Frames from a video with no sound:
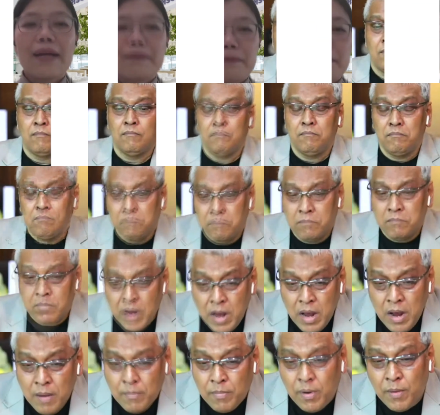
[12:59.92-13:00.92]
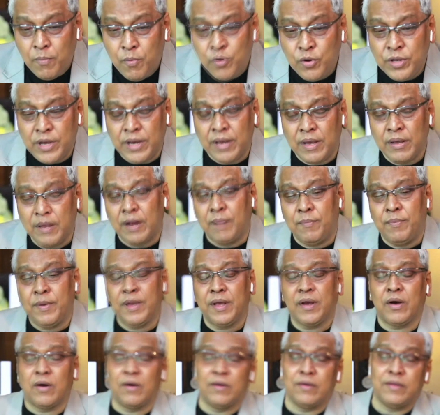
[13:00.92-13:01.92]
อืม พอพูดอย่างนี้เดี๋ยวพี่
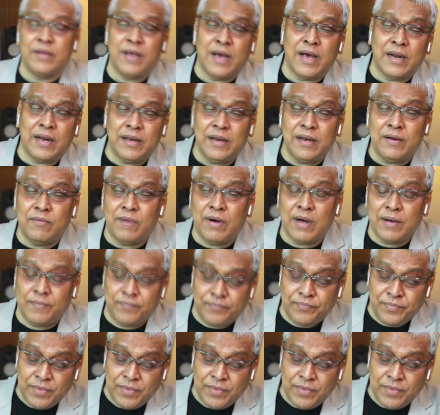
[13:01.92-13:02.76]
ขออนุญาตนิดนึงว่า